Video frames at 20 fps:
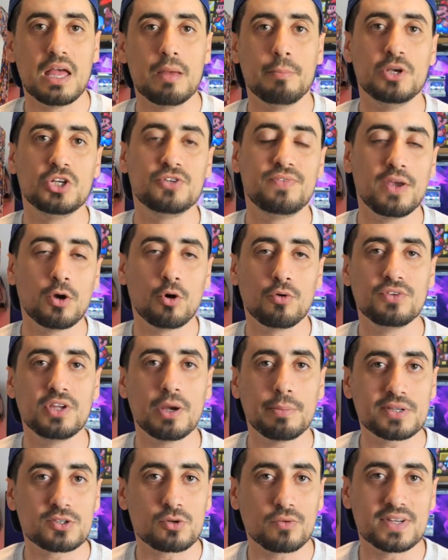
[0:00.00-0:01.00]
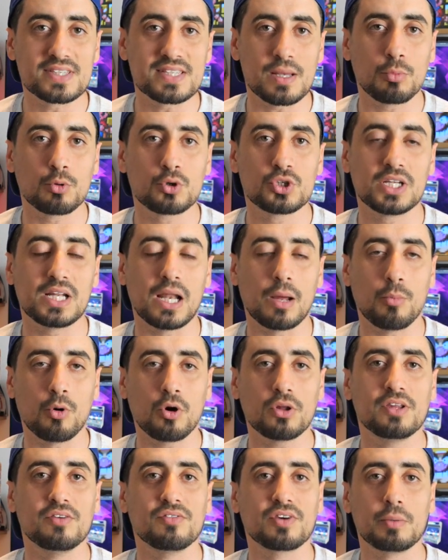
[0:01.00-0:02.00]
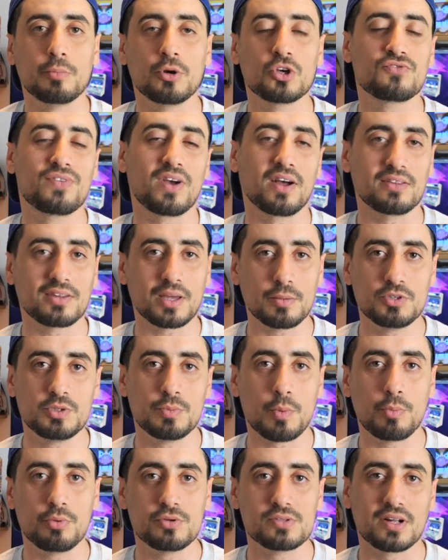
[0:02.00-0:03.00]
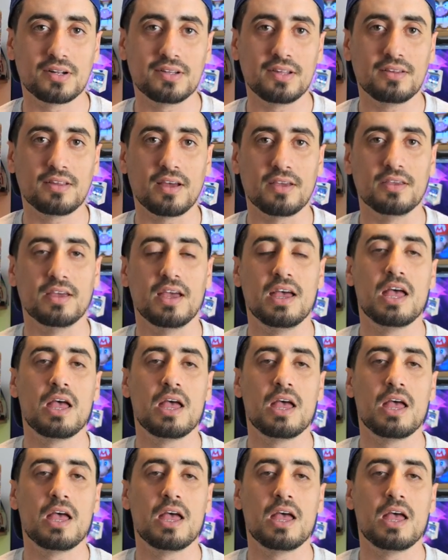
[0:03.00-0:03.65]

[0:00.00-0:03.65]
Mais je vais y revenir parce qu'on va s'approcher de la borne et vraiment je vais rentrer un petit peu plus dans le détail.